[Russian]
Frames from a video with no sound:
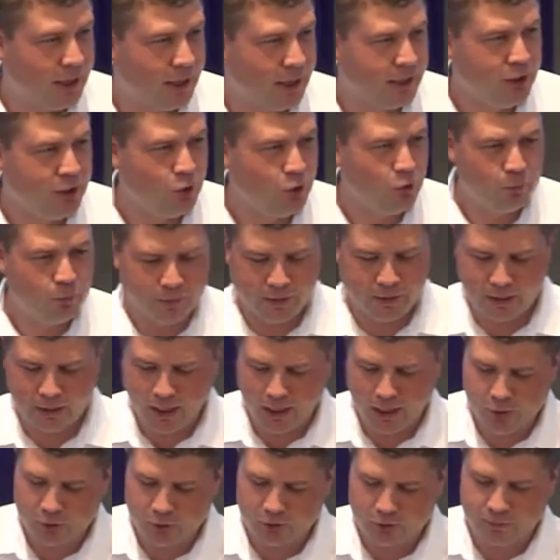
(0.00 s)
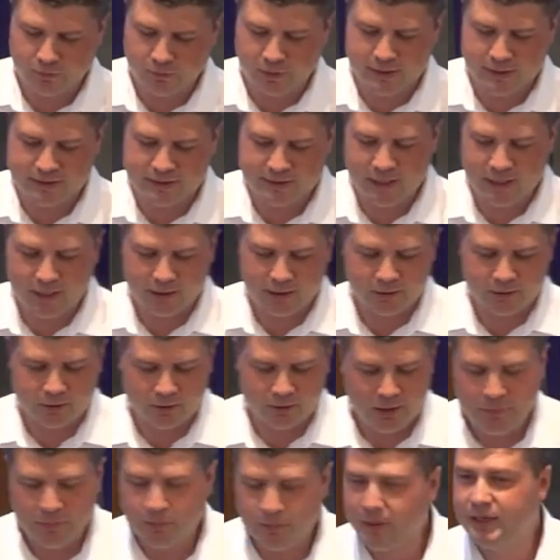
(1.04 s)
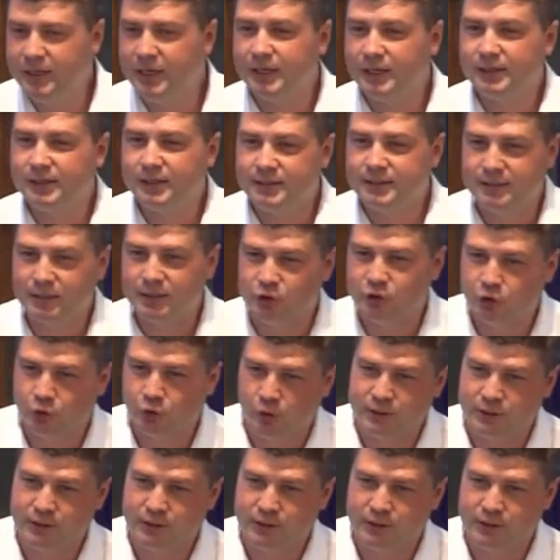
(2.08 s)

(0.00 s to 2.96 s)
Они упрекают Моисея непонятно за что.